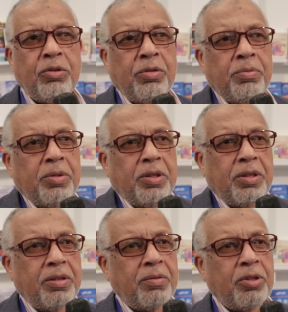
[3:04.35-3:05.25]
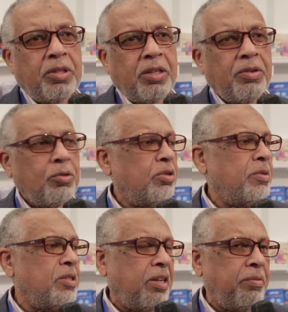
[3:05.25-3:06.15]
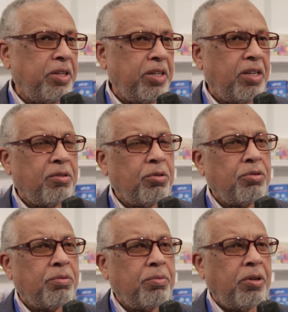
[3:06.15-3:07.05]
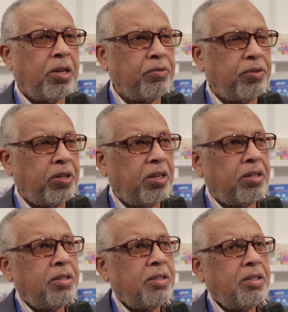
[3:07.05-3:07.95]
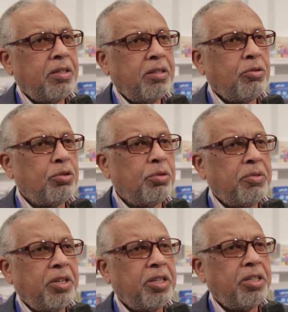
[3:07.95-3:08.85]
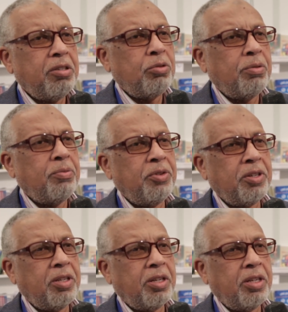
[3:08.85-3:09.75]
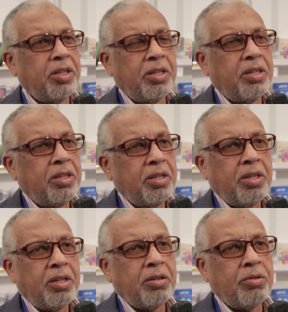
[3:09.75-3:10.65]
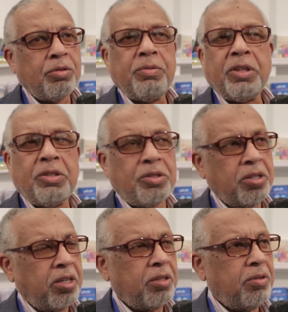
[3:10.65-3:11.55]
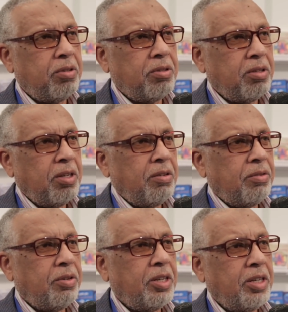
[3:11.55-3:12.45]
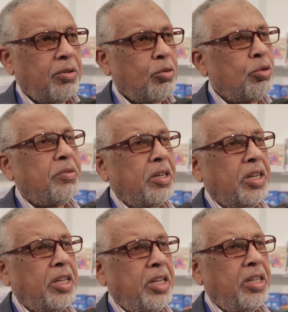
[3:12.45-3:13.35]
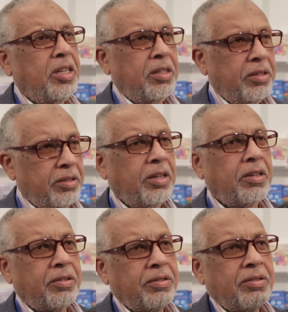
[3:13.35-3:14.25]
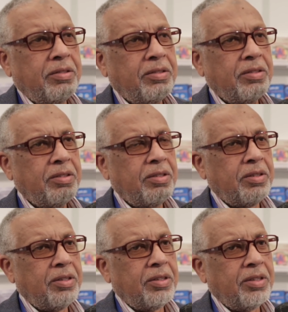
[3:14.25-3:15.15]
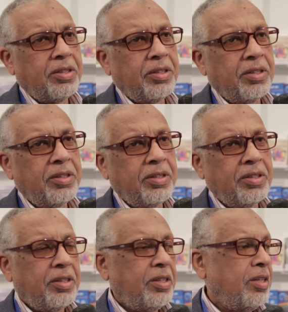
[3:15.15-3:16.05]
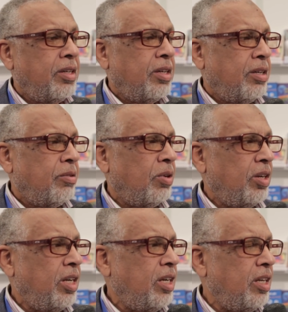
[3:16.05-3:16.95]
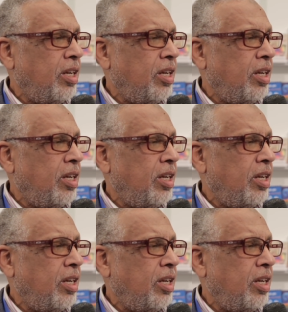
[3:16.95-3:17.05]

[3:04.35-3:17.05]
كتب مختلفه كتب اسلاميه كتب الاطفال كتب تاريخ كتب فقه كتب اقتصاد إيه، كتب تاريخيه اه الكتب التي تلقى اقبالا والله اللي